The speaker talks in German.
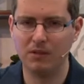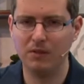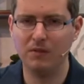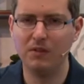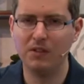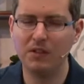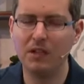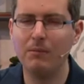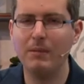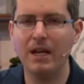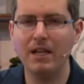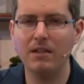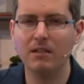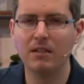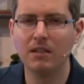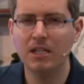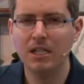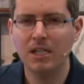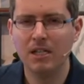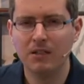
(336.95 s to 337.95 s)
wie wir sie am
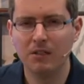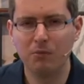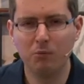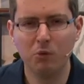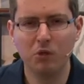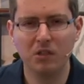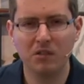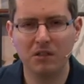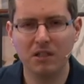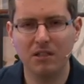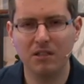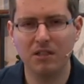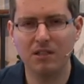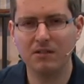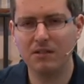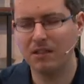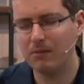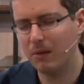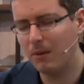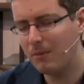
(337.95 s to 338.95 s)
Ende des Buches Richter
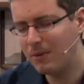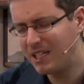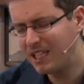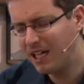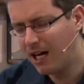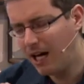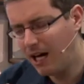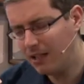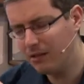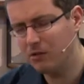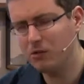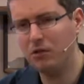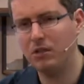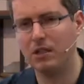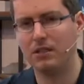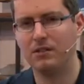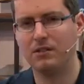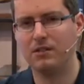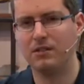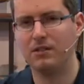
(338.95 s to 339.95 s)
gesehen haben, aber gerade
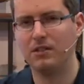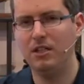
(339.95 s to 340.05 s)
dort